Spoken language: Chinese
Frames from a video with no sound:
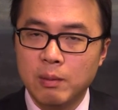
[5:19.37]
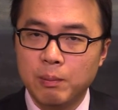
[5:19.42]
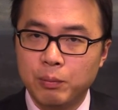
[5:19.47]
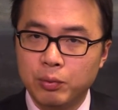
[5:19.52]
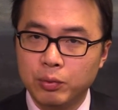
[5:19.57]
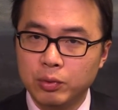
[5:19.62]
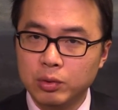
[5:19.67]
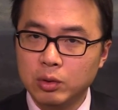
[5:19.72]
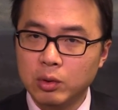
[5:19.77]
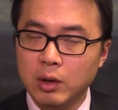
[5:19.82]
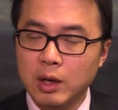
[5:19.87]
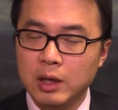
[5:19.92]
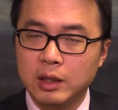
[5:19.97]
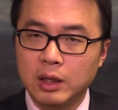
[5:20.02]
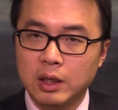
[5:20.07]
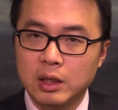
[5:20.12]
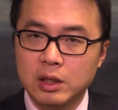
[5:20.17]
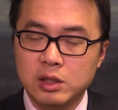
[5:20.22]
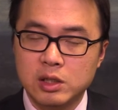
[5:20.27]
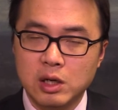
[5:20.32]
不断
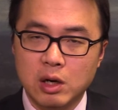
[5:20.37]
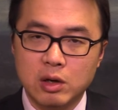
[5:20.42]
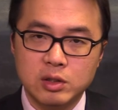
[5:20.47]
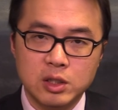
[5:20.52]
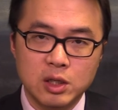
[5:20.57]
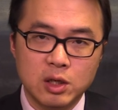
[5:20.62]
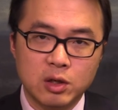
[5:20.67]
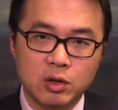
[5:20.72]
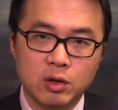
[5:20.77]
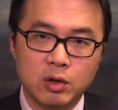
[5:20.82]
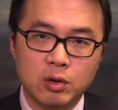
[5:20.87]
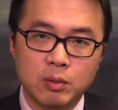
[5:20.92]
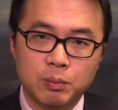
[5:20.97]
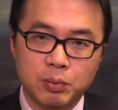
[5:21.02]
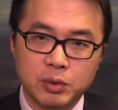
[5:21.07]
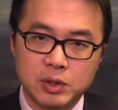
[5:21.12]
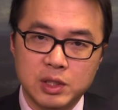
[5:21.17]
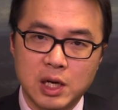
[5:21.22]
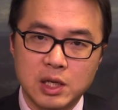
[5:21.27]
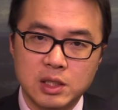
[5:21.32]
的找借口
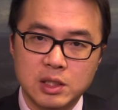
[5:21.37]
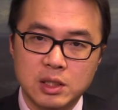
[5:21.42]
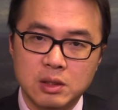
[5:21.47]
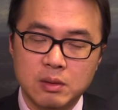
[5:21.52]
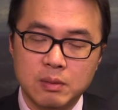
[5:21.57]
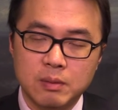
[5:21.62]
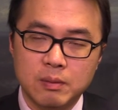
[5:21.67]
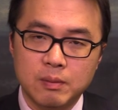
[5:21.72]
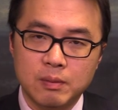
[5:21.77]
不加息，